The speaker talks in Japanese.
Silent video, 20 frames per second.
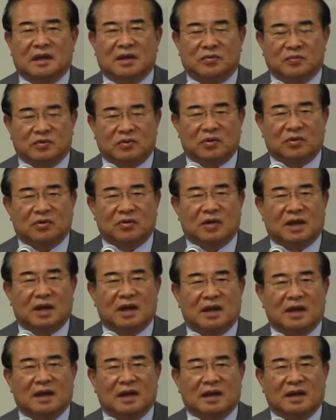ジプトと
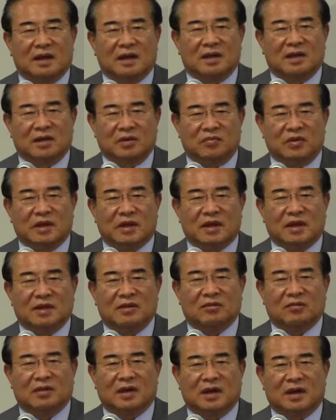かリビアだ
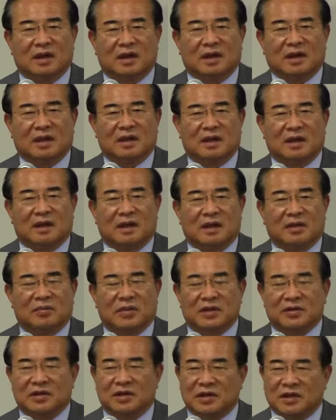とか
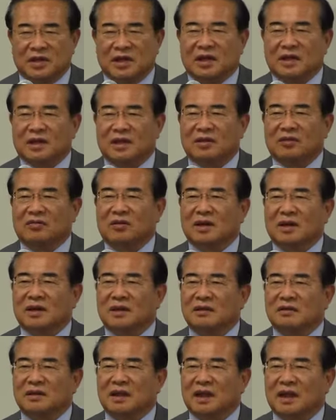今シリアだとか
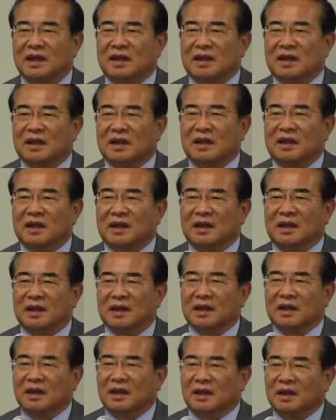ですね、
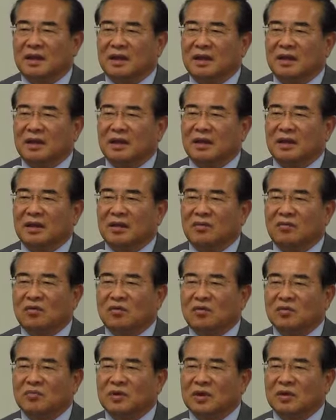えー
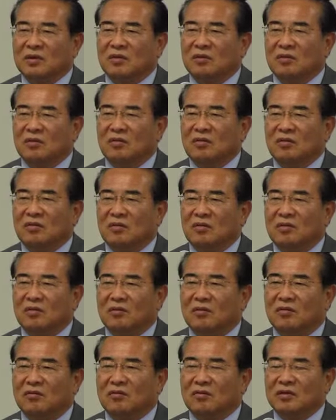国民の
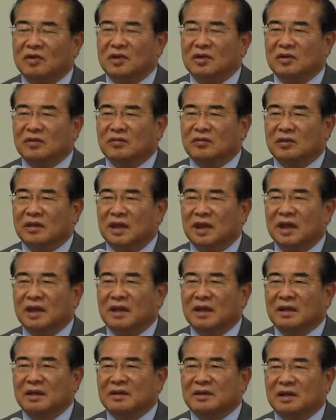動きによって
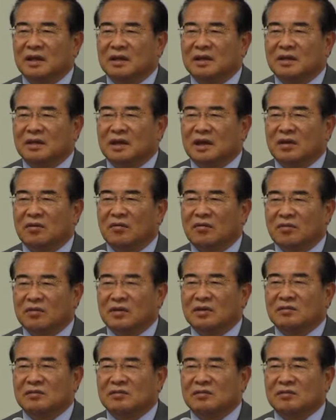政治が大
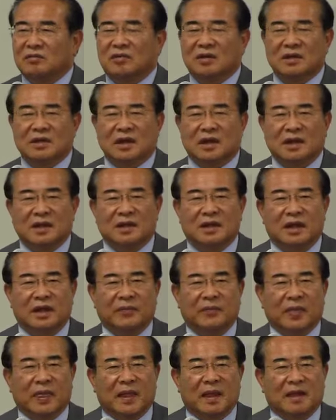きく動かされて